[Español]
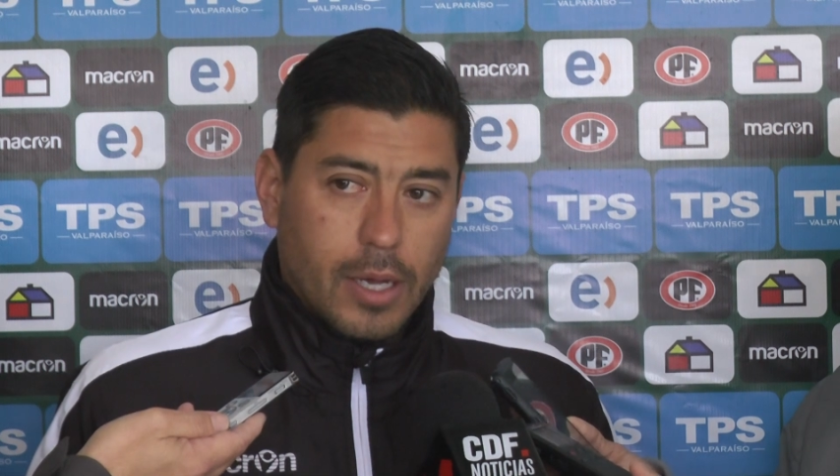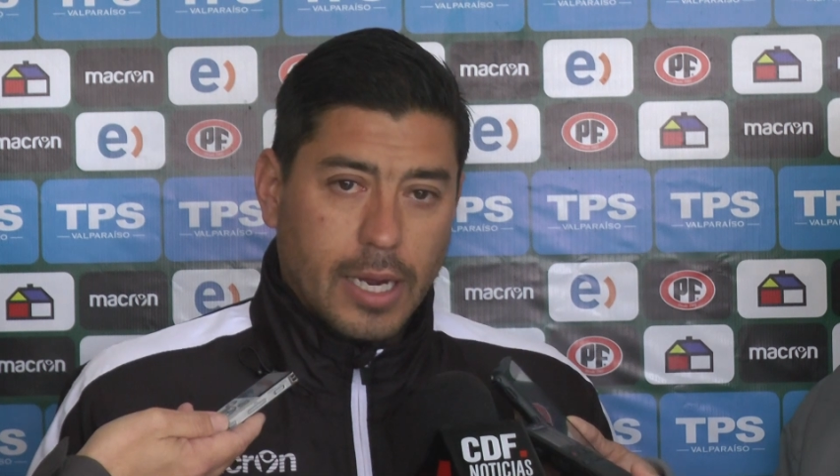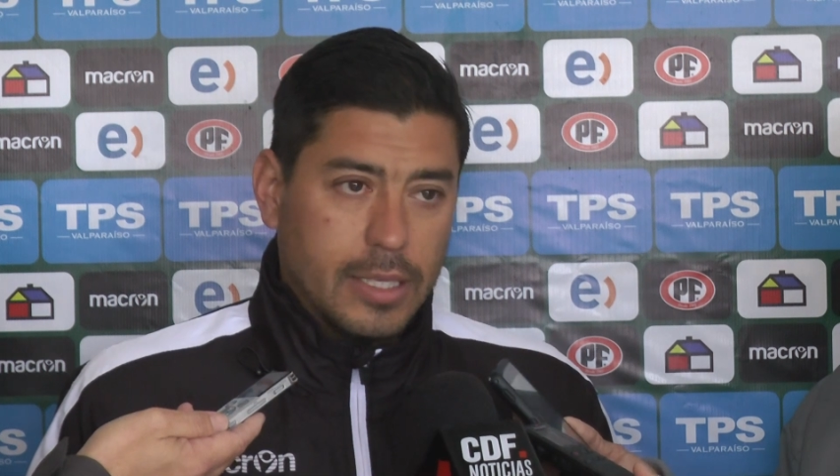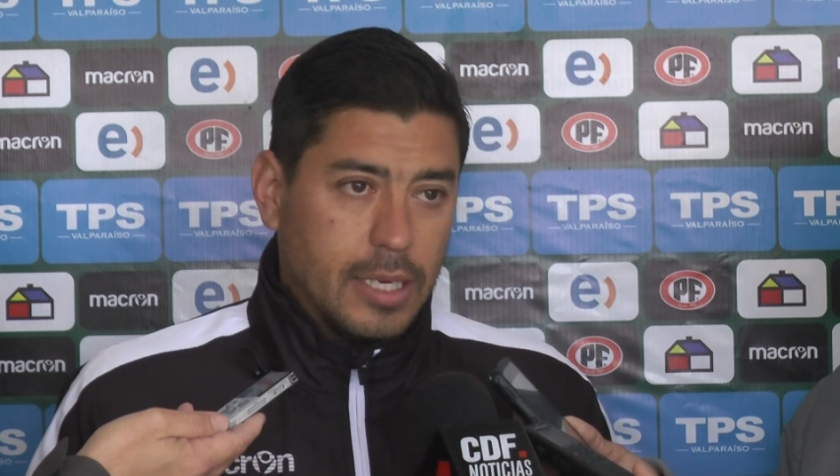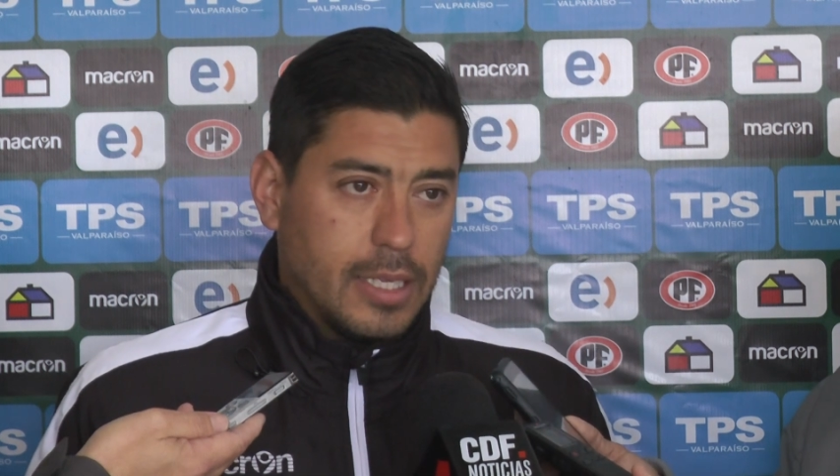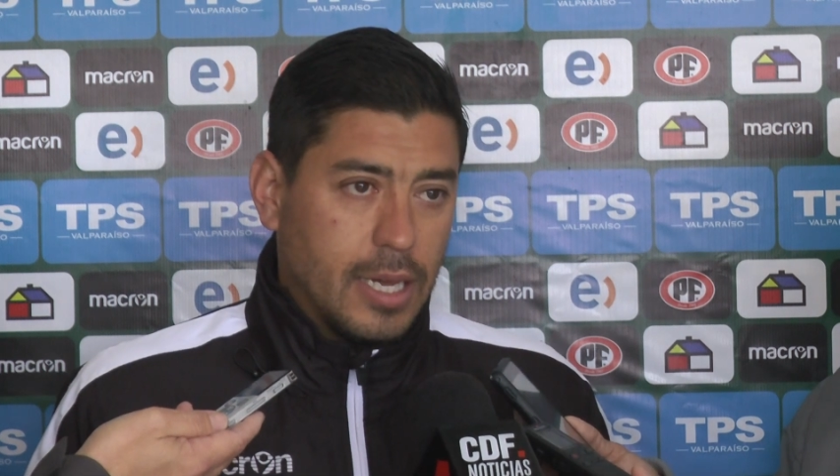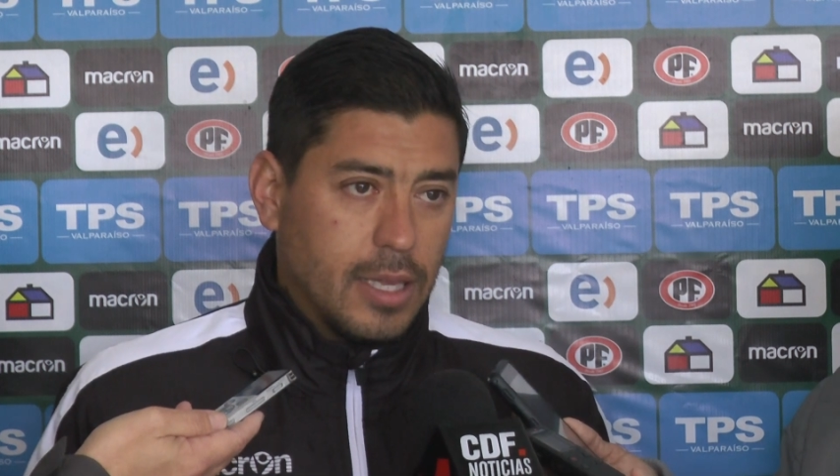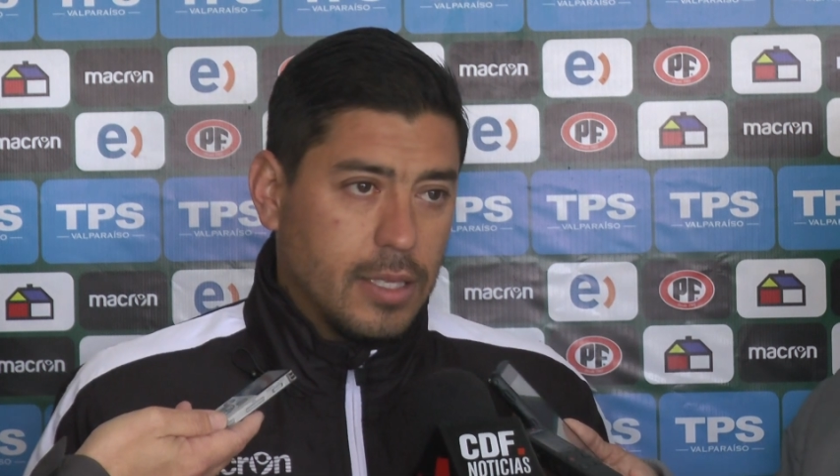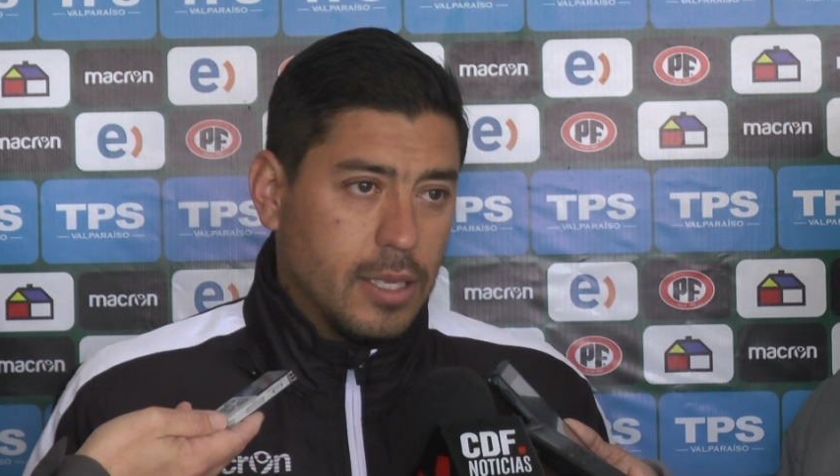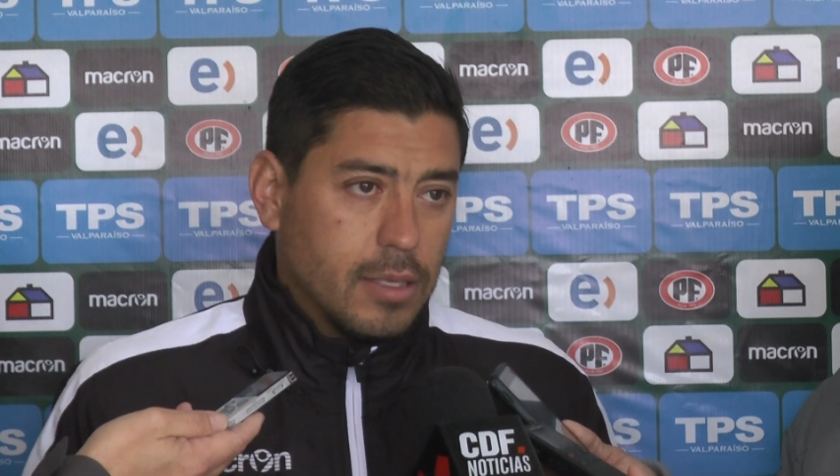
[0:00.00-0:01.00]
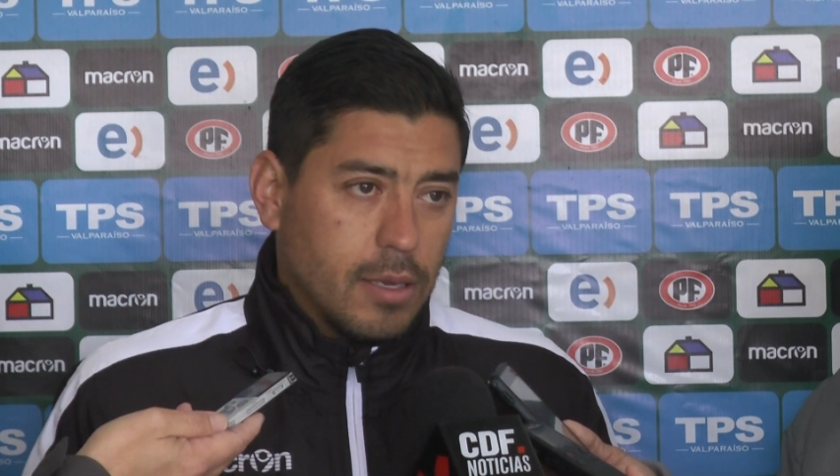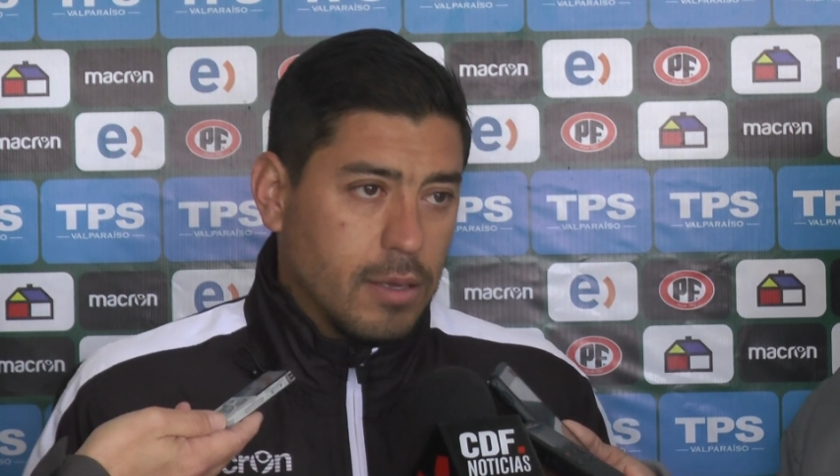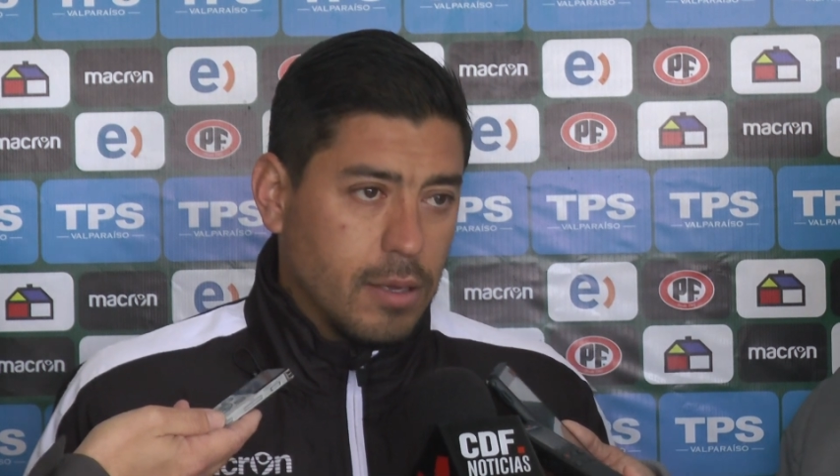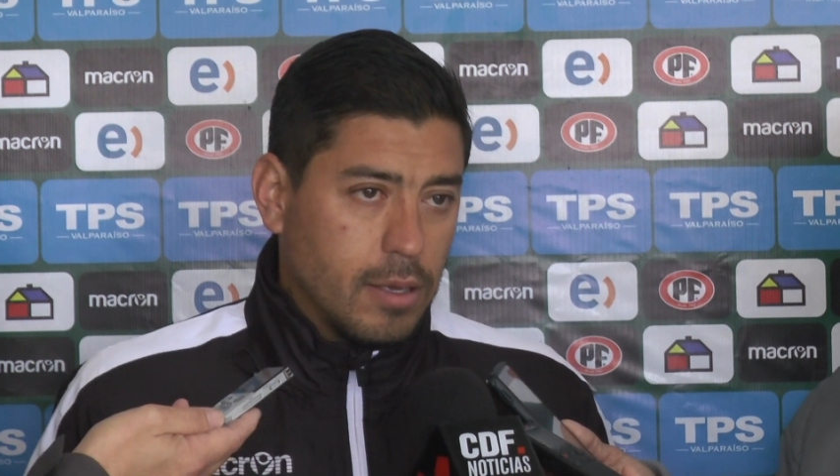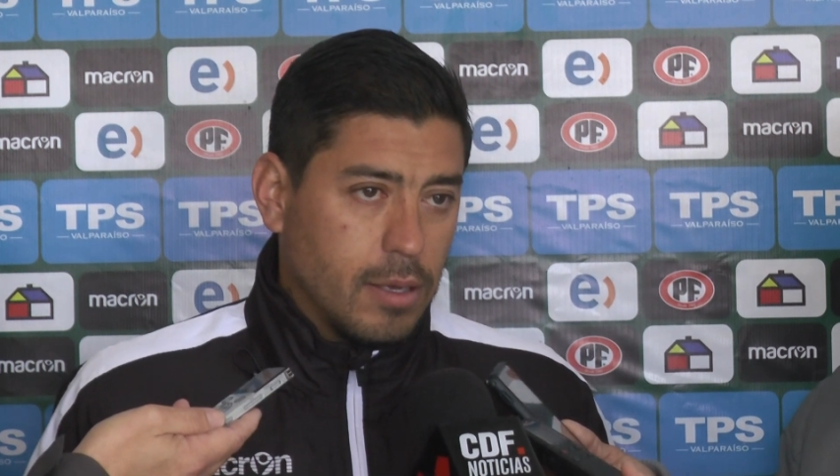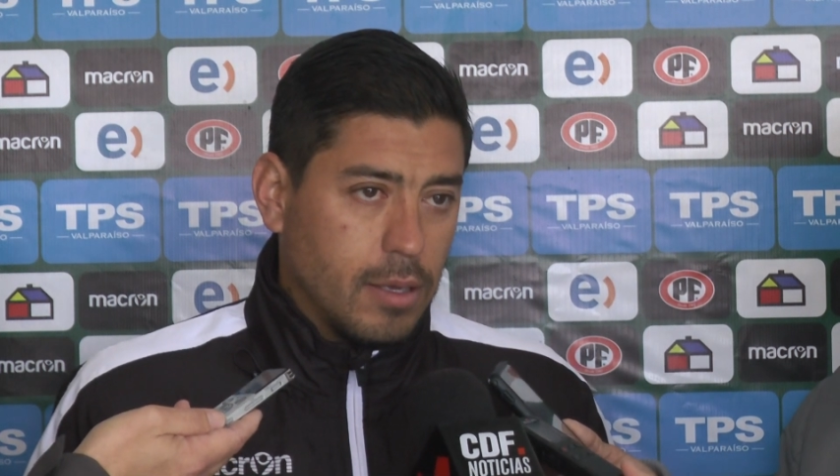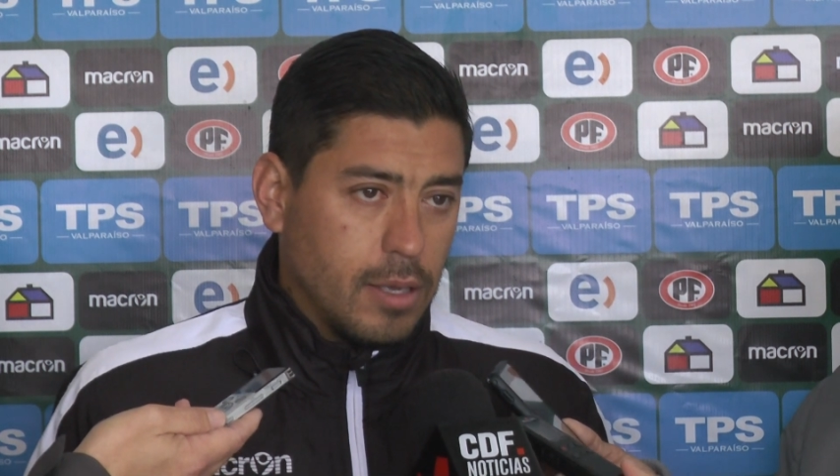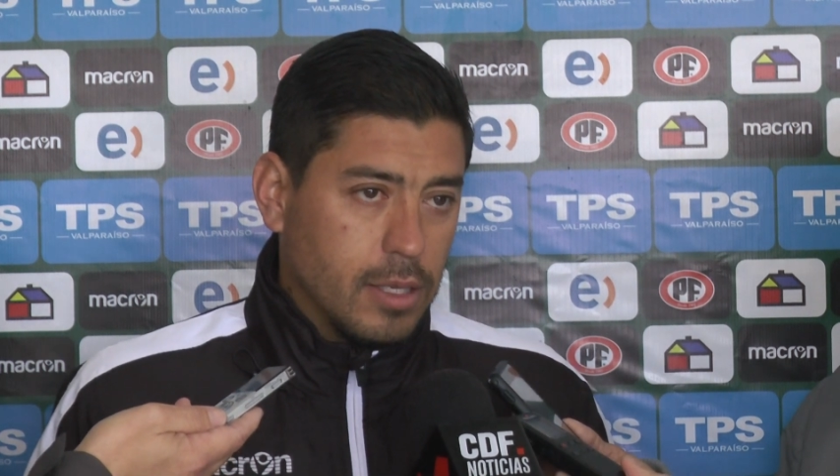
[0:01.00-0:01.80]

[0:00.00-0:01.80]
características distintas eh,